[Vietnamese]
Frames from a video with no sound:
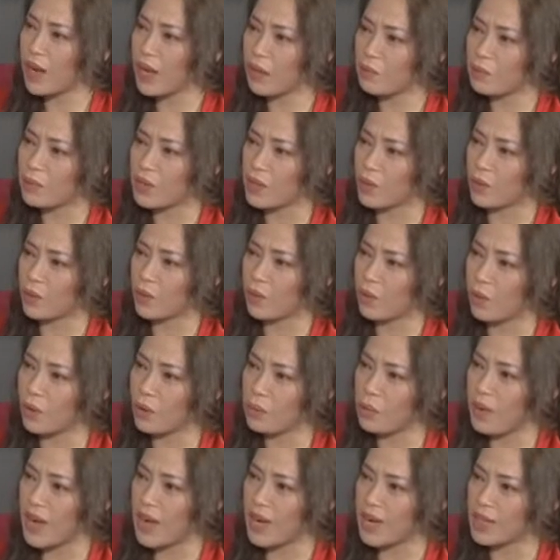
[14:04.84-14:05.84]
đó áp lực
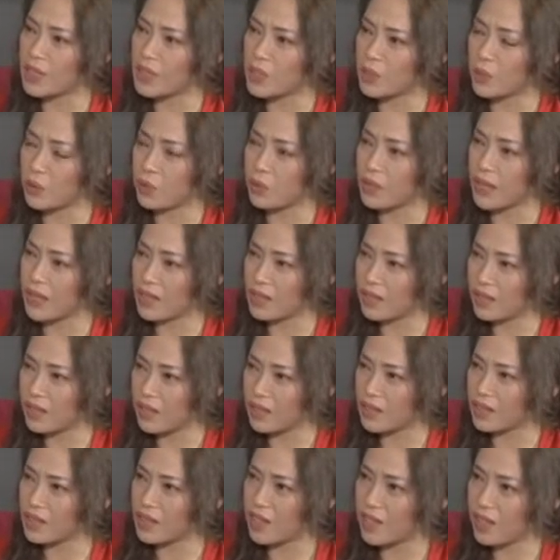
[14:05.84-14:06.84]
của bà đang chịu nặng nhất
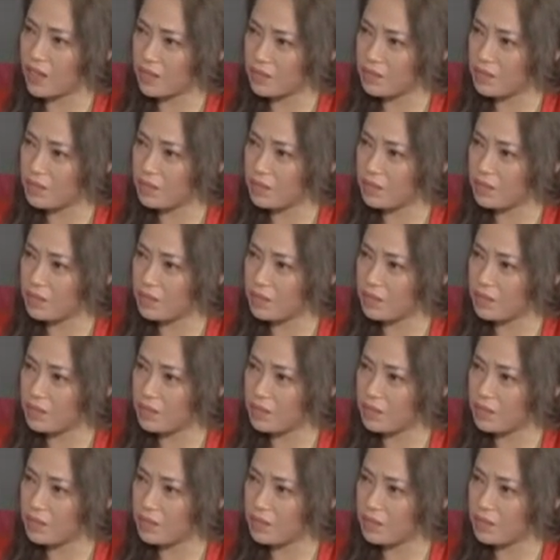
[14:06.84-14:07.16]
là kinh tế